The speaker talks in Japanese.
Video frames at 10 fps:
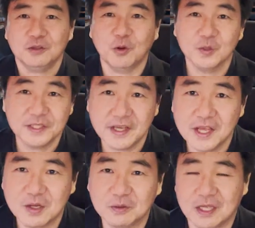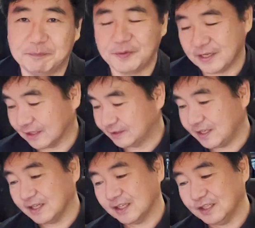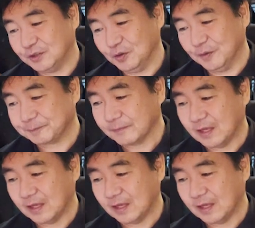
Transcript: 同時並行でやっぱりやっていかないと、